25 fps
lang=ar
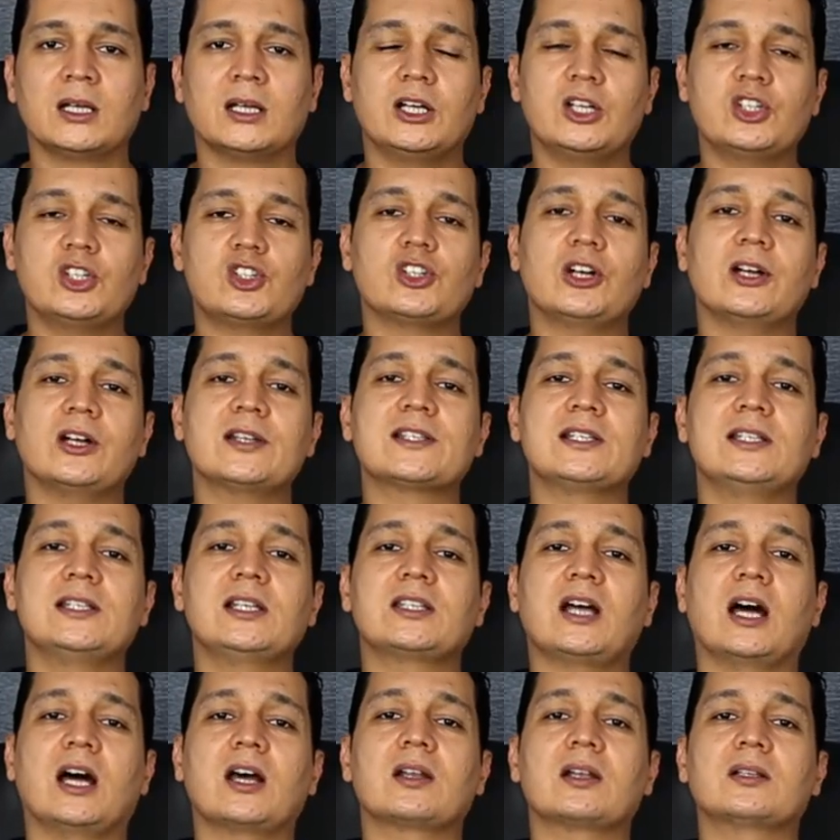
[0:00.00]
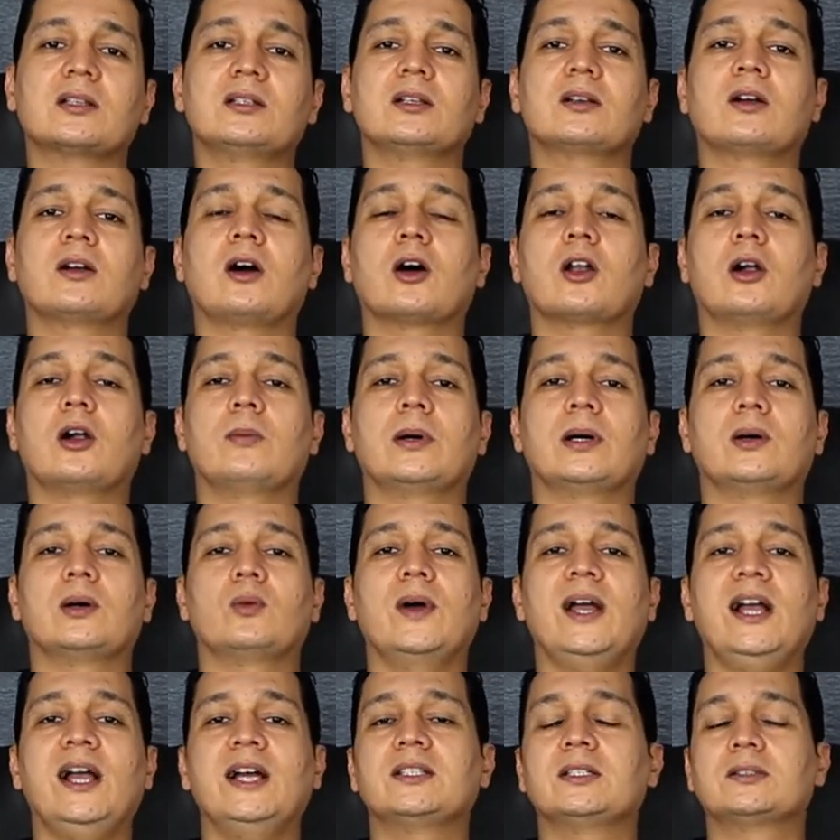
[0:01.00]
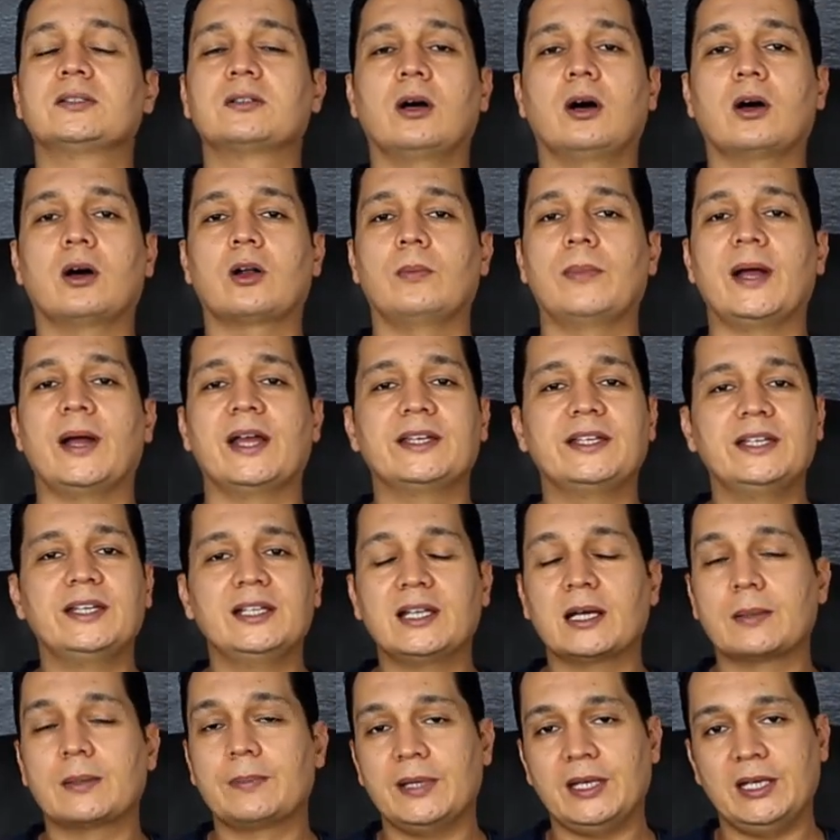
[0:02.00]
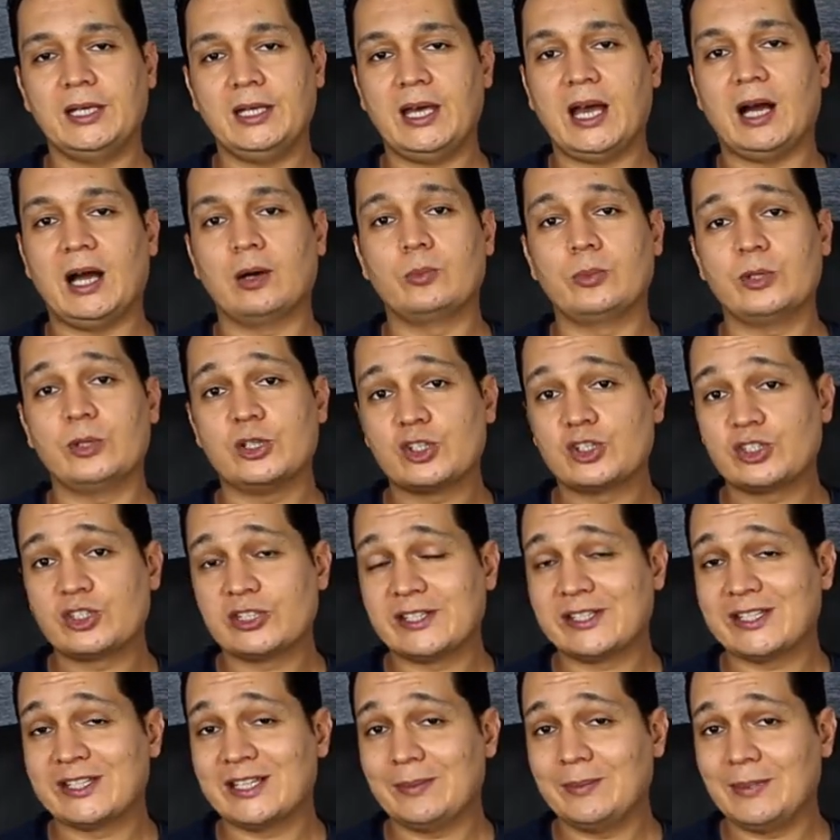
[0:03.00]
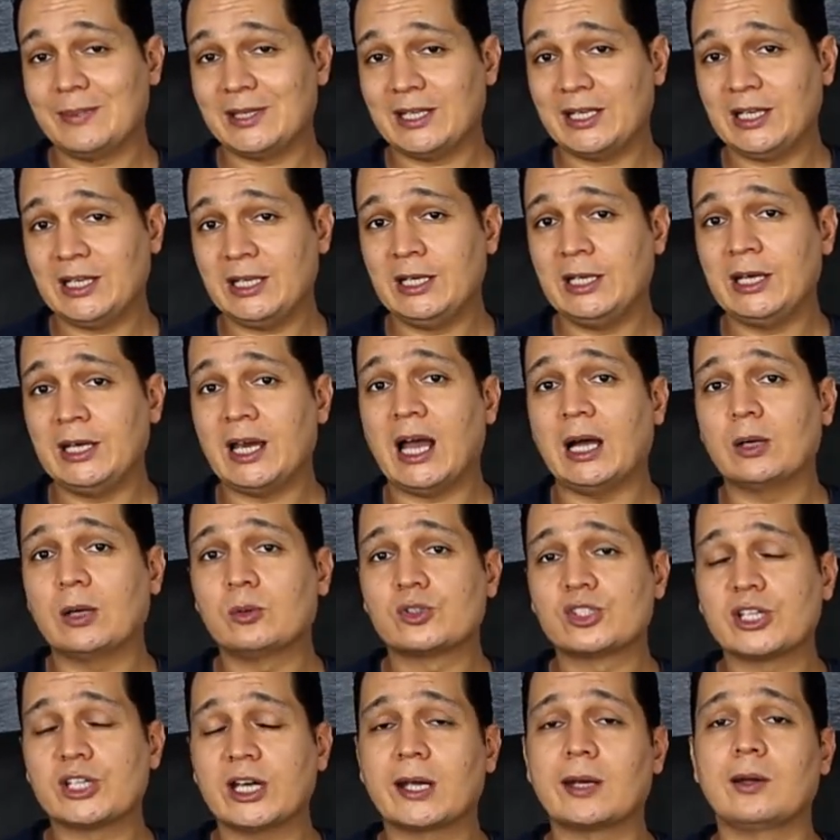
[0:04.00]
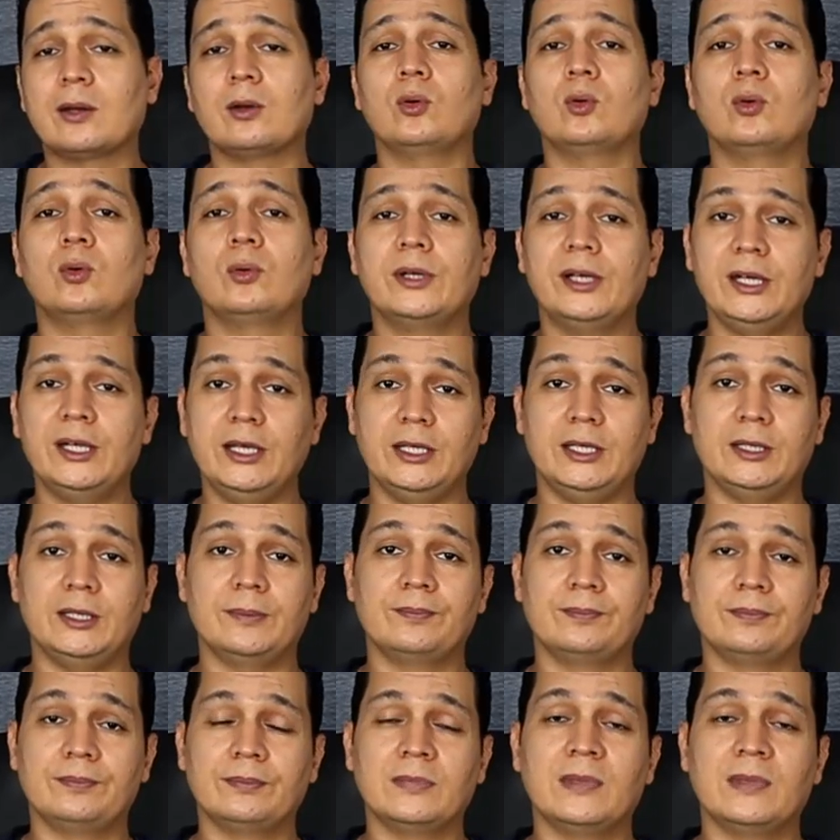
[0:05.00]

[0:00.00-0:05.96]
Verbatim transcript: إيه الشخص اللي اتعرض للكهرباء واحد اتكهرب هيجي لك بايه او بيشتكي من ايه او شكله ايه